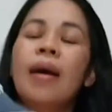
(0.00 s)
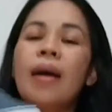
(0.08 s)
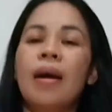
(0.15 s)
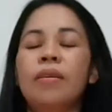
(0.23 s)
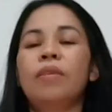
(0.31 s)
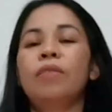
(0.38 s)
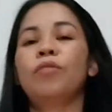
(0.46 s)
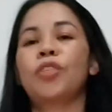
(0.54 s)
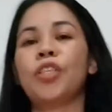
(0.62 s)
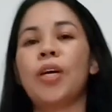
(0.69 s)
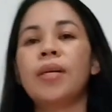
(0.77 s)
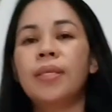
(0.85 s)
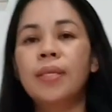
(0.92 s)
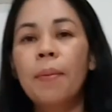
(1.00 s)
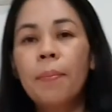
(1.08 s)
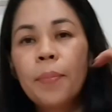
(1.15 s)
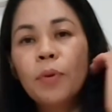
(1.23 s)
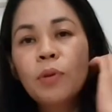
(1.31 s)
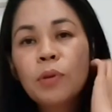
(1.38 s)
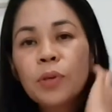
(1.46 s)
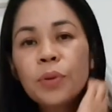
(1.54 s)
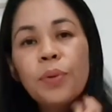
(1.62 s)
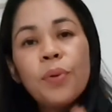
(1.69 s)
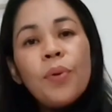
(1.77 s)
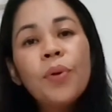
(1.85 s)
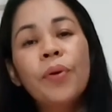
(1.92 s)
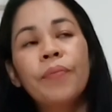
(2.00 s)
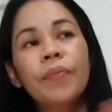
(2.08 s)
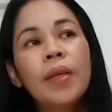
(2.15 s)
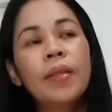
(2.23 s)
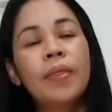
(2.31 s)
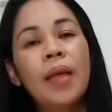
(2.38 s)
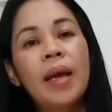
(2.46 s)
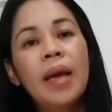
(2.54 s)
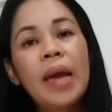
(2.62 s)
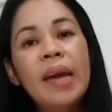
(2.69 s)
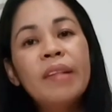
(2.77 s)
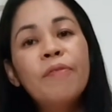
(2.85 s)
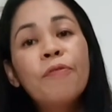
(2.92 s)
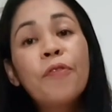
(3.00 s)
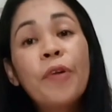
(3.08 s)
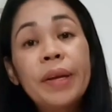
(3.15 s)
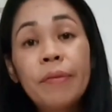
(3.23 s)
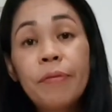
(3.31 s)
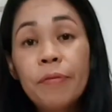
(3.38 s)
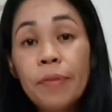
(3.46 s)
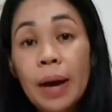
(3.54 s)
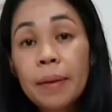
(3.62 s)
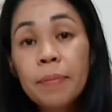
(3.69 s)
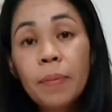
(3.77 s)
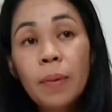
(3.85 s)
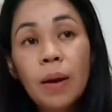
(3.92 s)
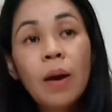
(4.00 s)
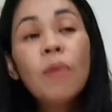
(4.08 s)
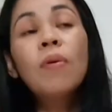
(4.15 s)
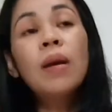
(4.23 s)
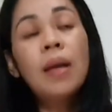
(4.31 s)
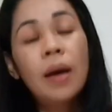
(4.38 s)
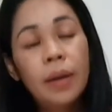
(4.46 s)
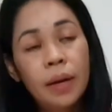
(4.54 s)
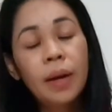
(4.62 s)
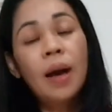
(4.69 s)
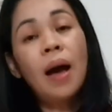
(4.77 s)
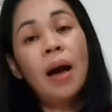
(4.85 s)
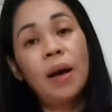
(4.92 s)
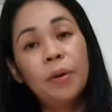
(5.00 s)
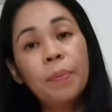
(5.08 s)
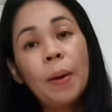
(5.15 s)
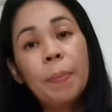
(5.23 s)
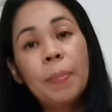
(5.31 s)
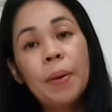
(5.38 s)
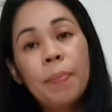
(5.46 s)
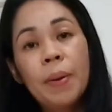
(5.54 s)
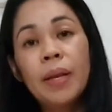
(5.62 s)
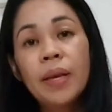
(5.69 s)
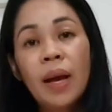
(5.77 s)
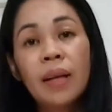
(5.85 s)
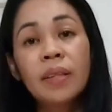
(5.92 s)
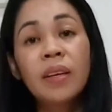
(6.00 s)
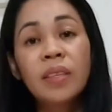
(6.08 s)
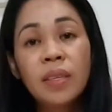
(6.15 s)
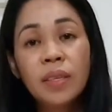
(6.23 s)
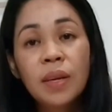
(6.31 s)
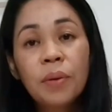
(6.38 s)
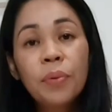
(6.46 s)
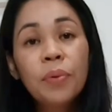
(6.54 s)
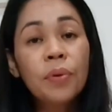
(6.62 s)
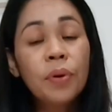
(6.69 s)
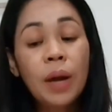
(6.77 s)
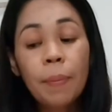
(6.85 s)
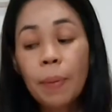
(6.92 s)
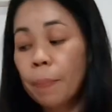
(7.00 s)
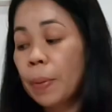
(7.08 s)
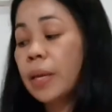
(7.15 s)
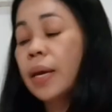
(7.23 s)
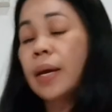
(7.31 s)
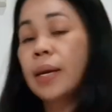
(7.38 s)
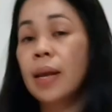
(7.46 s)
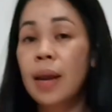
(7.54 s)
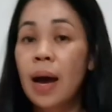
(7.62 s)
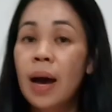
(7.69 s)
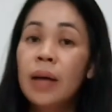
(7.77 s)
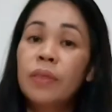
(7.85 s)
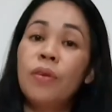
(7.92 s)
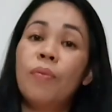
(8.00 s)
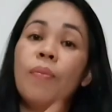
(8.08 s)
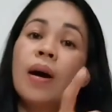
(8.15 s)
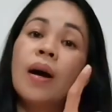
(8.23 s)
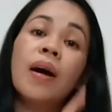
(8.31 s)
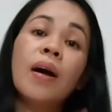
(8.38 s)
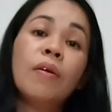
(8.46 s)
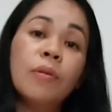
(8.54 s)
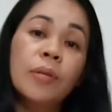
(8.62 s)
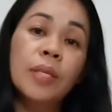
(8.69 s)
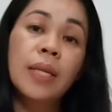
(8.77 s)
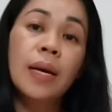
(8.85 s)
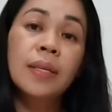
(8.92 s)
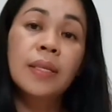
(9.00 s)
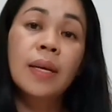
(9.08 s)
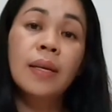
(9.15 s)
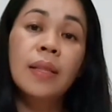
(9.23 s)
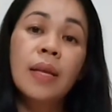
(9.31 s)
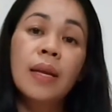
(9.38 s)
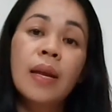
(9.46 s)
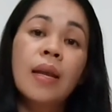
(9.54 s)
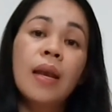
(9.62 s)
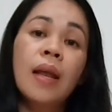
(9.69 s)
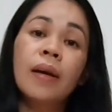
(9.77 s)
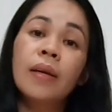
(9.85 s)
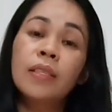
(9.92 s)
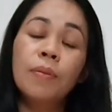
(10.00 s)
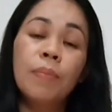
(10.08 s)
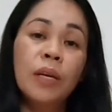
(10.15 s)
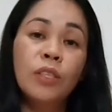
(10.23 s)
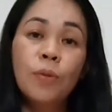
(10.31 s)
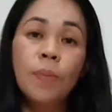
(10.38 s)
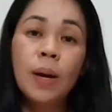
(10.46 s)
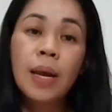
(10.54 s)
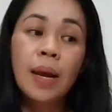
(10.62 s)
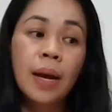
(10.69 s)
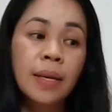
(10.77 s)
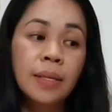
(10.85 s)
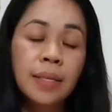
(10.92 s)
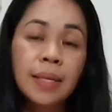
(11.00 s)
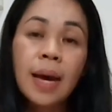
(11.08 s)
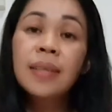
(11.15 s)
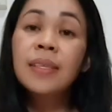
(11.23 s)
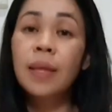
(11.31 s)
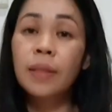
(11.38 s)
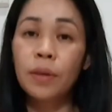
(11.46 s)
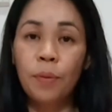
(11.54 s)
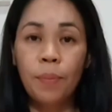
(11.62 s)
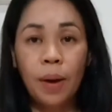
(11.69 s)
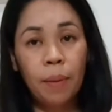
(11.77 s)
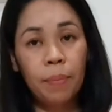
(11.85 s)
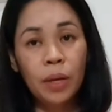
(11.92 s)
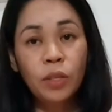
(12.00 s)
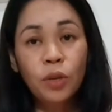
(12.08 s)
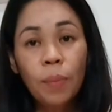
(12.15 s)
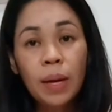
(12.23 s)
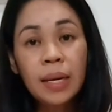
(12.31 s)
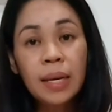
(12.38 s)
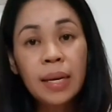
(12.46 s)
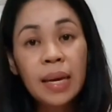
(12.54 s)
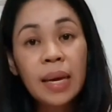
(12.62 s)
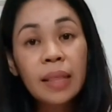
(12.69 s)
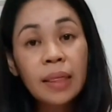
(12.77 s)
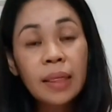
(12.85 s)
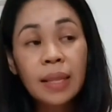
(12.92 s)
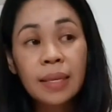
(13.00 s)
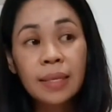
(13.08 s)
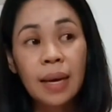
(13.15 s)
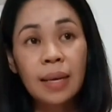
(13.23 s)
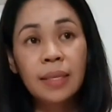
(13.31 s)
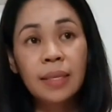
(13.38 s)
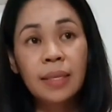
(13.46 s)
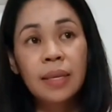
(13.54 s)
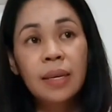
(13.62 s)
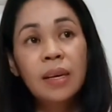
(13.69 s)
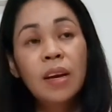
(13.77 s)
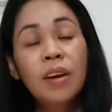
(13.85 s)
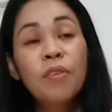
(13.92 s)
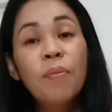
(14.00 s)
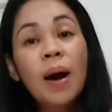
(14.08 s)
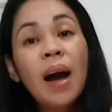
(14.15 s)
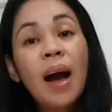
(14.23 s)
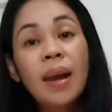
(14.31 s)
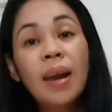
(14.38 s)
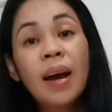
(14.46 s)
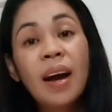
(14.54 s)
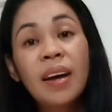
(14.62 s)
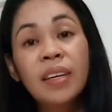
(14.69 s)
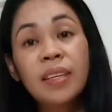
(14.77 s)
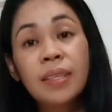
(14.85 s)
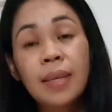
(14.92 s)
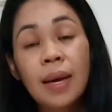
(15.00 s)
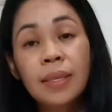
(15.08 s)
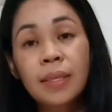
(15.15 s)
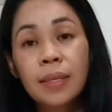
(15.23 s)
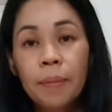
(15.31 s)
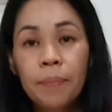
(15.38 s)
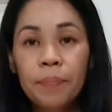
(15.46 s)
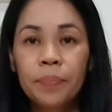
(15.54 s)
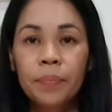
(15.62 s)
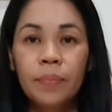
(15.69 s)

alanganin yung size ng bunso ko na 8.5. Wala nang gaanong pagpipilian kasi siguro na pagpilian na lahat yung mga ganong size. Ang natira na lang is medyo malalaking size at yung mga medyo maliliit na size. Yung mga alanganing size.